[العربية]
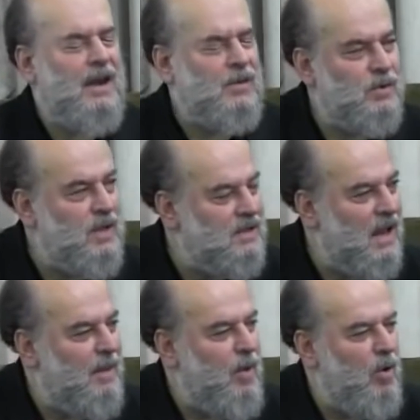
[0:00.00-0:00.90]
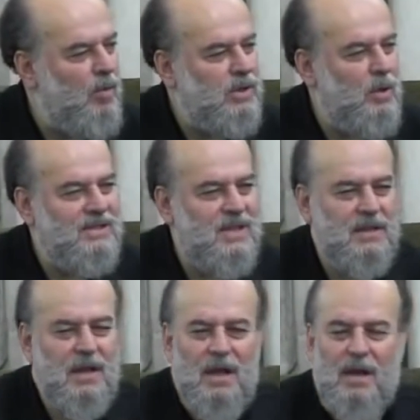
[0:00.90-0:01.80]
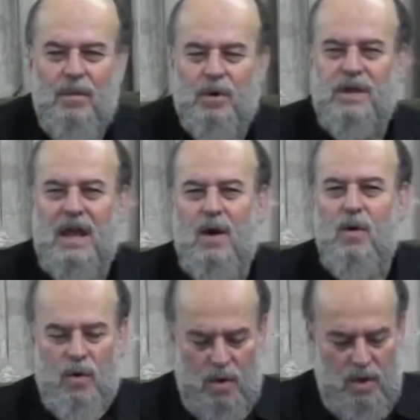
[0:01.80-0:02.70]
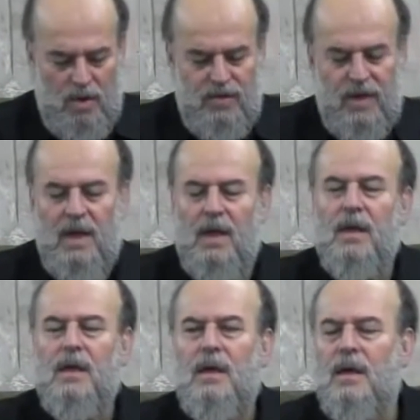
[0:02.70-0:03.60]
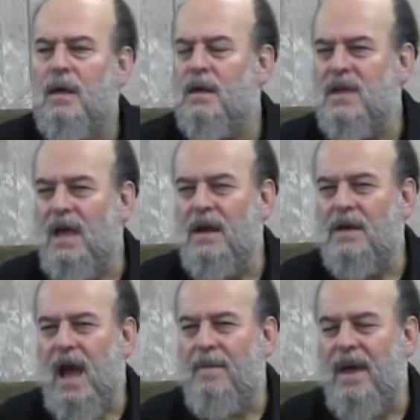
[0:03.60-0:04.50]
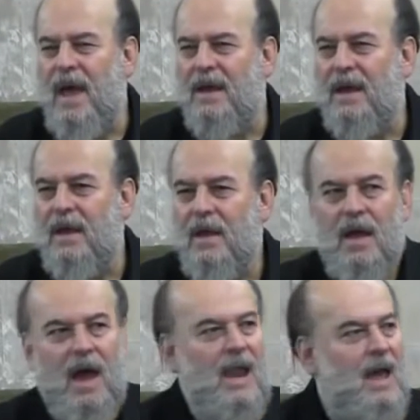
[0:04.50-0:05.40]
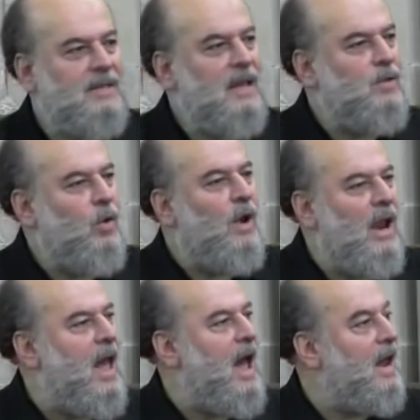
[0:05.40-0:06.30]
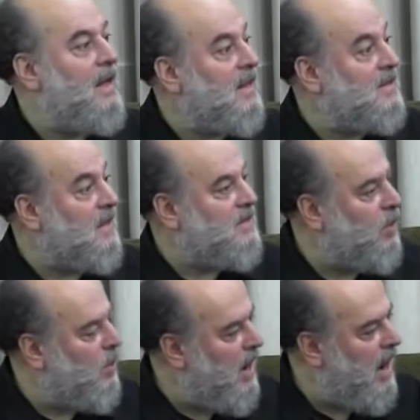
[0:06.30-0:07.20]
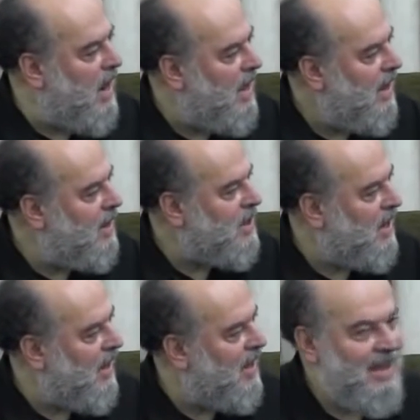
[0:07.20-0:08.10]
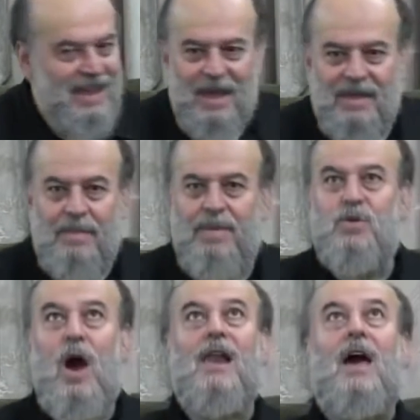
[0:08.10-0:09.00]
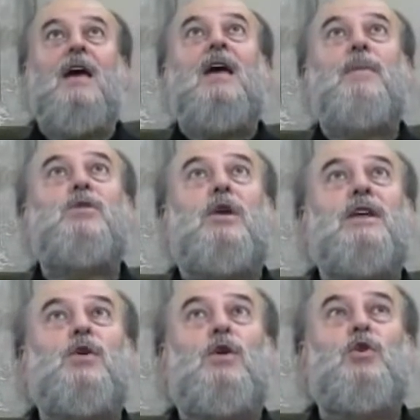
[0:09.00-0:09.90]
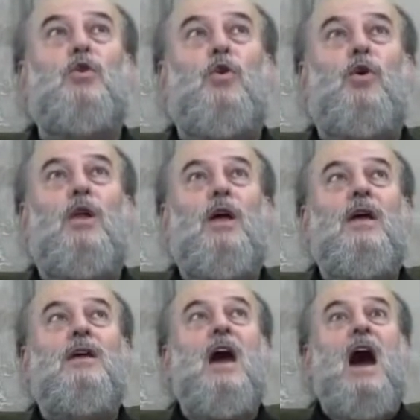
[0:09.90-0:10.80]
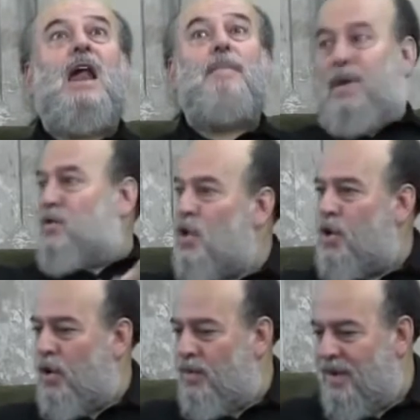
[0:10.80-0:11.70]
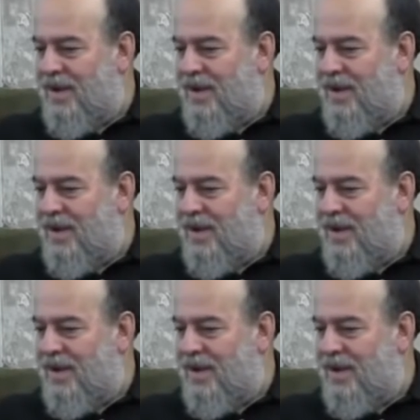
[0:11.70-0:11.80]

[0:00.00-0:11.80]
الرسول صلى الله عليه وسلم وهو متوسد برد له في صحن الكعبه يعني الا تدعو لنا الا تستنصر لنا ايش هذا اذا بده الله بده الرسول شو يقول يا رب انصرهم